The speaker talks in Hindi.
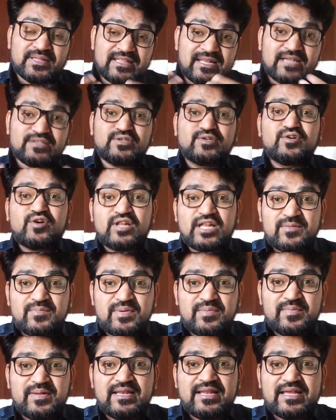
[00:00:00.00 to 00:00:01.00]
पंद्रह सौ डॉलर
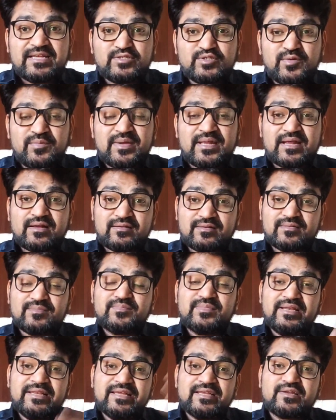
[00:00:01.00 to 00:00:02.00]
भी मिले जो मेरा
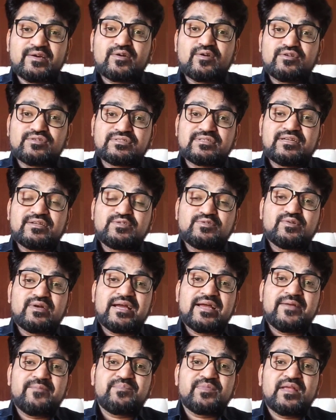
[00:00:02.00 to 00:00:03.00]
मिलियन क्रॉस कर
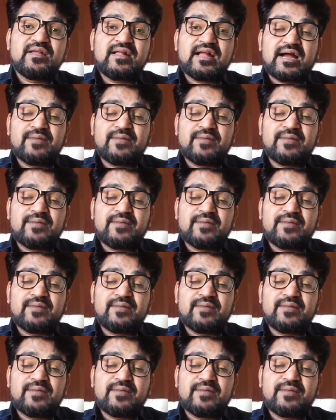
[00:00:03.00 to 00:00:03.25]
चुका है